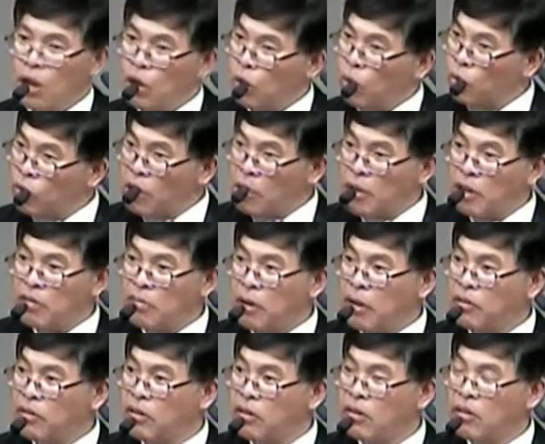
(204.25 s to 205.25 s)
농담하지
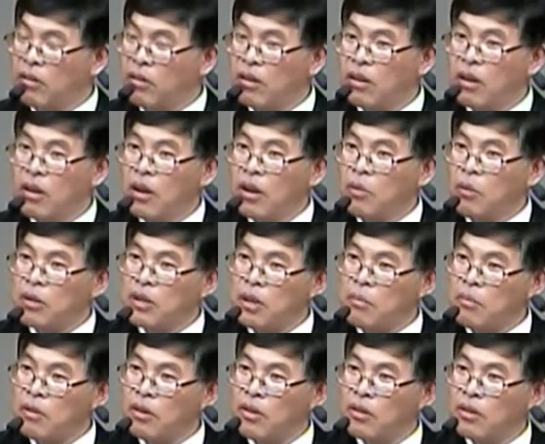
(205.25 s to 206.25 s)
마세요.
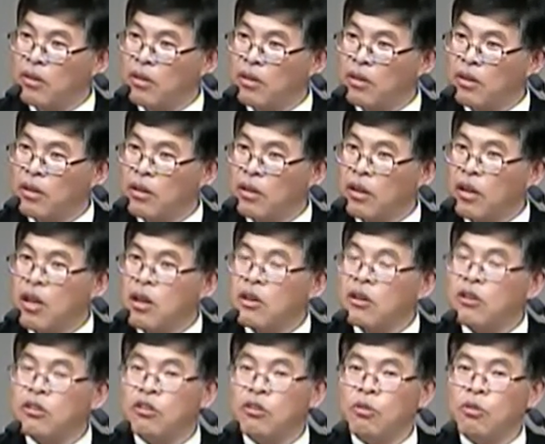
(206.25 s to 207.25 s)
왜냐하면
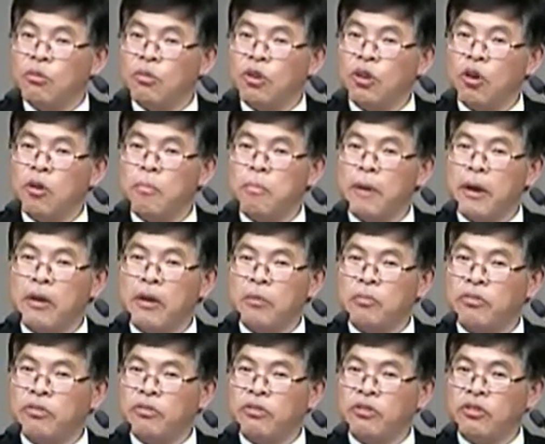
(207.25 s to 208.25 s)
그 정도 영빨
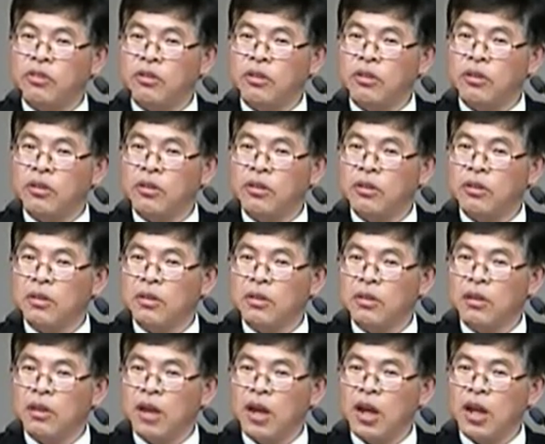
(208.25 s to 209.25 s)
없이
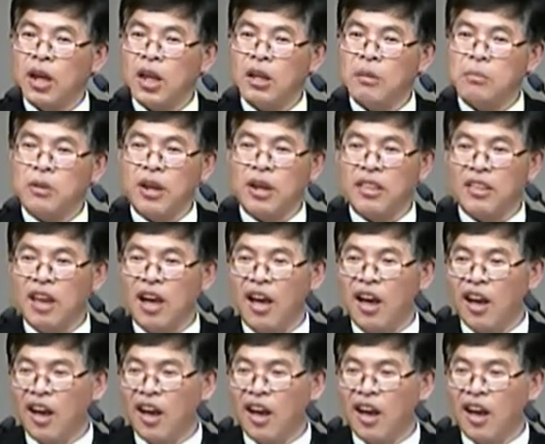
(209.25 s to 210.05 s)
하나님이란다?